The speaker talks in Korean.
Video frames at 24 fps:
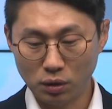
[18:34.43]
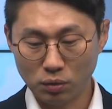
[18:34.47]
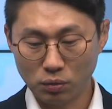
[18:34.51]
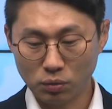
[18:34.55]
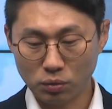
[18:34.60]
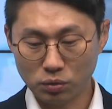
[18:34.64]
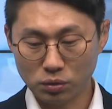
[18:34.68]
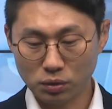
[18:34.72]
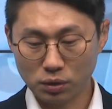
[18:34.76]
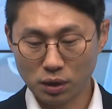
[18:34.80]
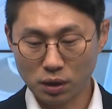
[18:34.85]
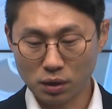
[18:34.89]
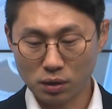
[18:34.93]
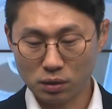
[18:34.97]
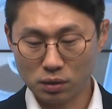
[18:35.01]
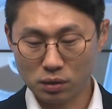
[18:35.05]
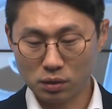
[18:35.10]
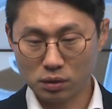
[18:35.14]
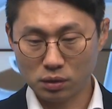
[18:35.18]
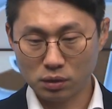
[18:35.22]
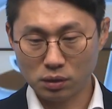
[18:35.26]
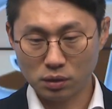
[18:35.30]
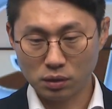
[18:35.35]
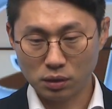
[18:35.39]

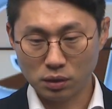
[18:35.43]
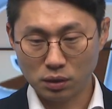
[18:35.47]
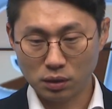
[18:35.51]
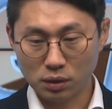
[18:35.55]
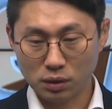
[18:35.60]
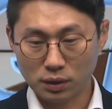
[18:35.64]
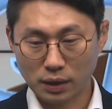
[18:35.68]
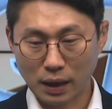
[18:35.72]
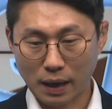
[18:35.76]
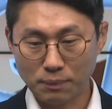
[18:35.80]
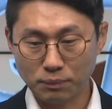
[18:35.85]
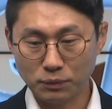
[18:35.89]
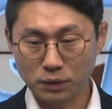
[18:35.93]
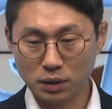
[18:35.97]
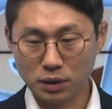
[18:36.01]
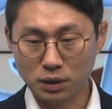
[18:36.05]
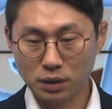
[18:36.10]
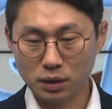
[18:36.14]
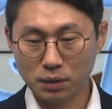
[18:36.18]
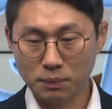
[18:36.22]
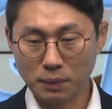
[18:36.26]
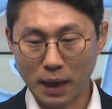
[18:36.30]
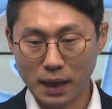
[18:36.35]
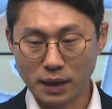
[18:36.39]
코스닥은
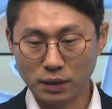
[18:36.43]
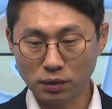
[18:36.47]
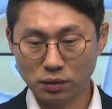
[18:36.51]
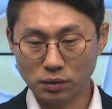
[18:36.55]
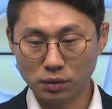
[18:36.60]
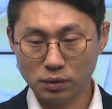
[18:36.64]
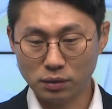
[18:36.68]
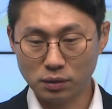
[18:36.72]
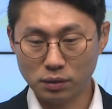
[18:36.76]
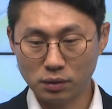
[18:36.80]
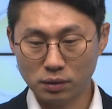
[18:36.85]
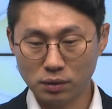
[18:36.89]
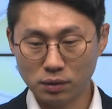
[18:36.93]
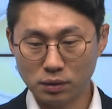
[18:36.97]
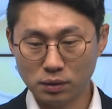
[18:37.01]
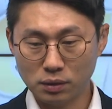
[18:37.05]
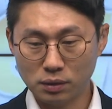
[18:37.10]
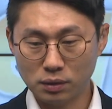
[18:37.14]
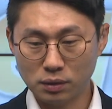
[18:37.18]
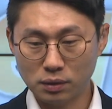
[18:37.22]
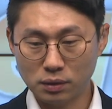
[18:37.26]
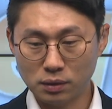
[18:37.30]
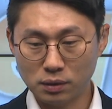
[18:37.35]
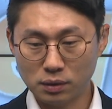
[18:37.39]
잠시
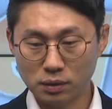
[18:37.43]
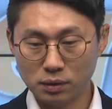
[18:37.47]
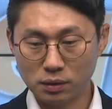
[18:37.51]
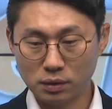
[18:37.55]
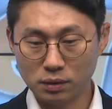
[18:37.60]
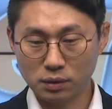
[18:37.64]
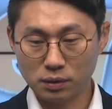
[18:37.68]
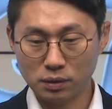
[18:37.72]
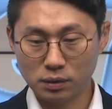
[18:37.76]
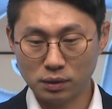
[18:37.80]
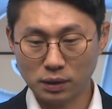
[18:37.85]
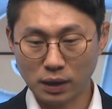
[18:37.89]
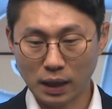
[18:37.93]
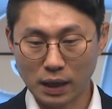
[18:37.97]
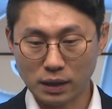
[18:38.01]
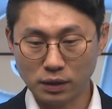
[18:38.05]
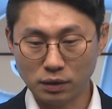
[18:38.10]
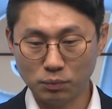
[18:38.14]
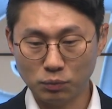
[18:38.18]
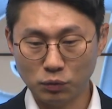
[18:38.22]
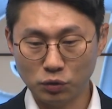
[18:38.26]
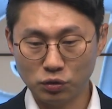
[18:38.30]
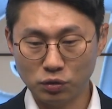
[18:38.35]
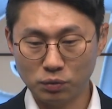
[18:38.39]
마이너스를
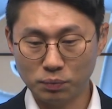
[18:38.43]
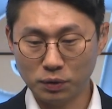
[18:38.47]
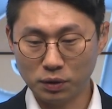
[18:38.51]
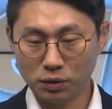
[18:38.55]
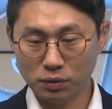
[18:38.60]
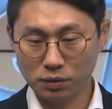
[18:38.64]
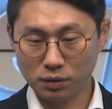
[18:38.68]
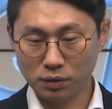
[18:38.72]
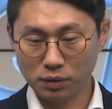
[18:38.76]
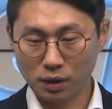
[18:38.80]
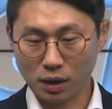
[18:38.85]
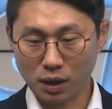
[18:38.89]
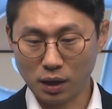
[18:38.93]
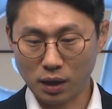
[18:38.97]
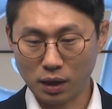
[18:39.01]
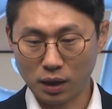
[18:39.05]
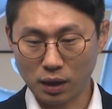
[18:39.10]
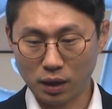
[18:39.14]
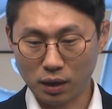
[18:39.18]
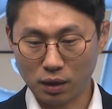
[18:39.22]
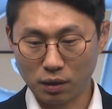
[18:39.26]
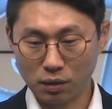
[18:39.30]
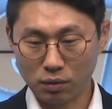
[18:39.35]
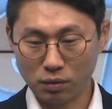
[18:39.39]
가는
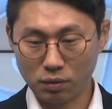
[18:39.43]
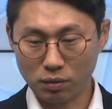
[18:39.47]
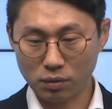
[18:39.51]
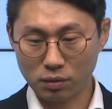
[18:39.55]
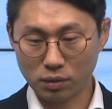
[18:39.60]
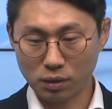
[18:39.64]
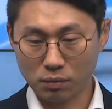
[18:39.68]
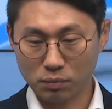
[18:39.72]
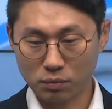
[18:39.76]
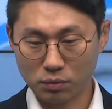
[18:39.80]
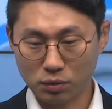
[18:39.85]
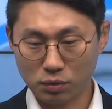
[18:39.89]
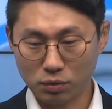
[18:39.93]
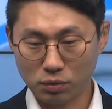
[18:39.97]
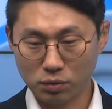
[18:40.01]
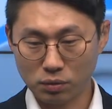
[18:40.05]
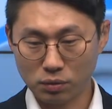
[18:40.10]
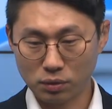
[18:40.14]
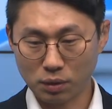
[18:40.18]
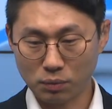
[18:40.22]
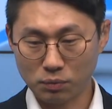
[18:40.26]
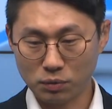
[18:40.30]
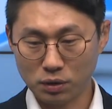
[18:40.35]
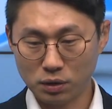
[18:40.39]
모습이었는데 어, 잠, 어,
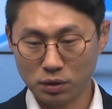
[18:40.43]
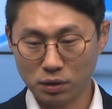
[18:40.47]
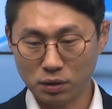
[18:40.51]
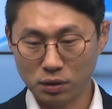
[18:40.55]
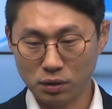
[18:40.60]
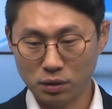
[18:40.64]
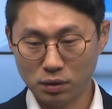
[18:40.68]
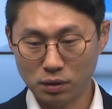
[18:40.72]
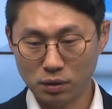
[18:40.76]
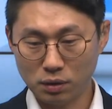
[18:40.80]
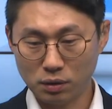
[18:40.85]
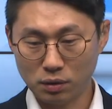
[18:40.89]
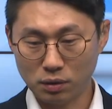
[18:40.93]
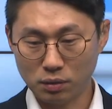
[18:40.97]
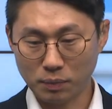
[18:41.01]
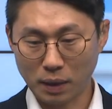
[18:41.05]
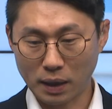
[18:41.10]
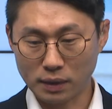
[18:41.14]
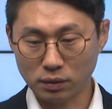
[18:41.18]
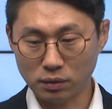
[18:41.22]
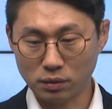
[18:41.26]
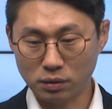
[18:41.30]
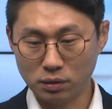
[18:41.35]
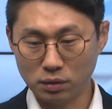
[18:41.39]
잠시 어,
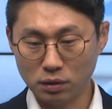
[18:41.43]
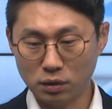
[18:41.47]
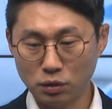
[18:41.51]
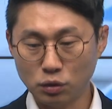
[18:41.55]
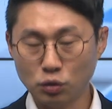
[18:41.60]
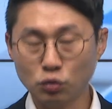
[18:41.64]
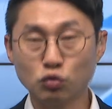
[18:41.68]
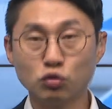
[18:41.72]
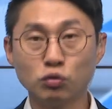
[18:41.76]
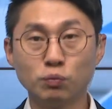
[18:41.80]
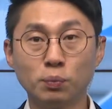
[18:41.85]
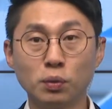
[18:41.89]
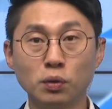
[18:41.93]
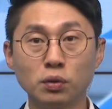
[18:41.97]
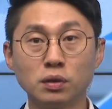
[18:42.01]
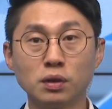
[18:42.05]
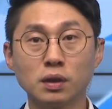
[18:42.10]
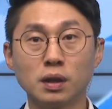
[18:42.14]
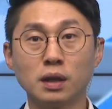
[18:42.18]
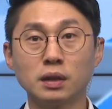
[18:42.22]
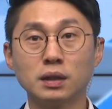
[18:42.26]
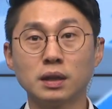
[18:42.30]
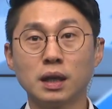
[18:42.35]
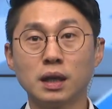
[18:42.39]
마이너스 일 점 구
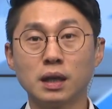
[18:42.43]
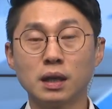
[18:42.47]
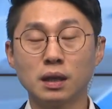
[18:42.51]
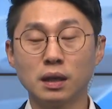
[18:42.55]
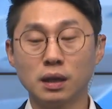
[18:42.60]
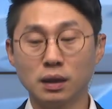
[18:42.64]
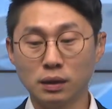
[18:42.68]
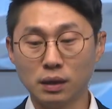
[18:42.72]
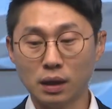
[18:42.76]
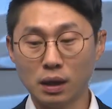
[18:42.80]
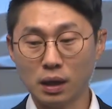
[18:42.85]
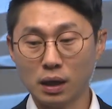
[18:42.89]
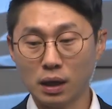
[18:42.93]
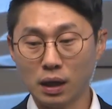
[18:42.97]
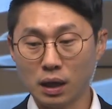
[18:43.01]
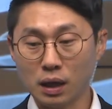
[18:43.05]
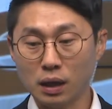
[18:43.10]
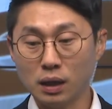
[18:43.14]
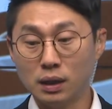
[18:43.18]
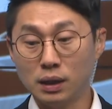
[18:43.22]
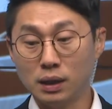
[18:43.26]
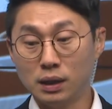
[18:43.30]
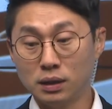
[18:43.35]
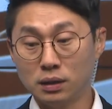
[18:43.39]
포인트까지
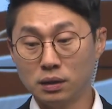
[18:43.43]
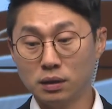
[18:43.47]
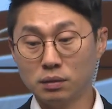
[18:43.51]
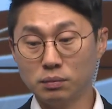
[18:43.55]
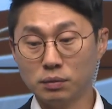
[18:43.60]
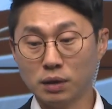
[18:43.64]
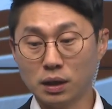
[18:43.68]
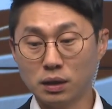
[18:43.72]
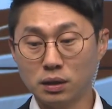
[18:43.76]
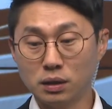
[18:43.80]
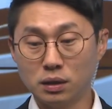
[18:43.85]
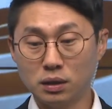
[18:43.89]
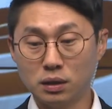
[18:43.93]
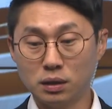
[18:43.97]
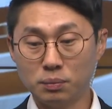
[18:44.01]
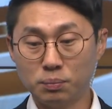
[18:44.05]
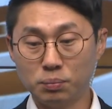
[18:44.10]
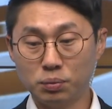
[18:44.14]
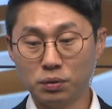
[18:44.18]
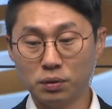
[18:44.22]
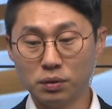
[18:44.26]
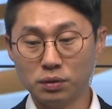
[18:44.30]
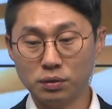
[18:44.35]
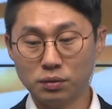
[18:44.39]
하락했다가 지금 다시
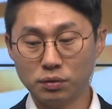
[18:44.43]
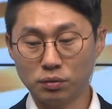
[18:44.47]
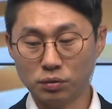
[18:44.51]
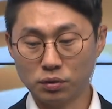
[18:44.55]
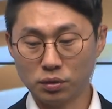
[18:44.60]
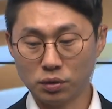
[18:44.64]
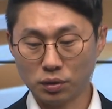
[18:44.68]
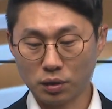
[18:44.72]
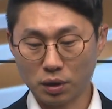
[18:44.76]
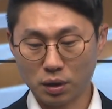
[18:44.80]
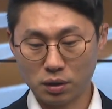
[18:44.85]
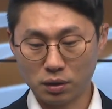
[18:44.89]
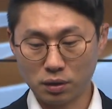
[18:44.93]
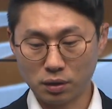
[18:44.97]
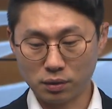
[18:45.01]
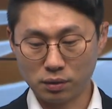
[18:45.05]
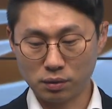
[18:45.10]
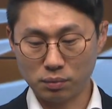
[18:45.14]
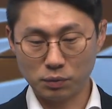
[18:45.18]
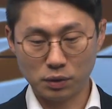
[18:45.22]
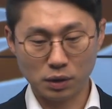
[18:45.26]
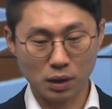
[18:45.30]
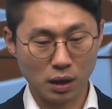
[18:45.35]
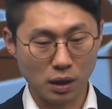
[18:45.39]
플러스로 전환이
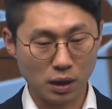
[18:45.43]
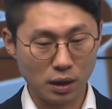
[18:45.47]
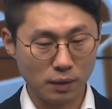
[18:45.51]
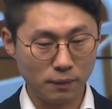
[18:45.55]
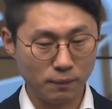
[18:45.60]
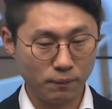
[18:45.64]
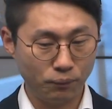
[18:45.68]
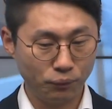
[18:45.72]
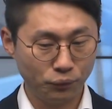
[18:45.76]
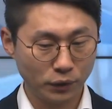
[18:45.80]
됐습니다.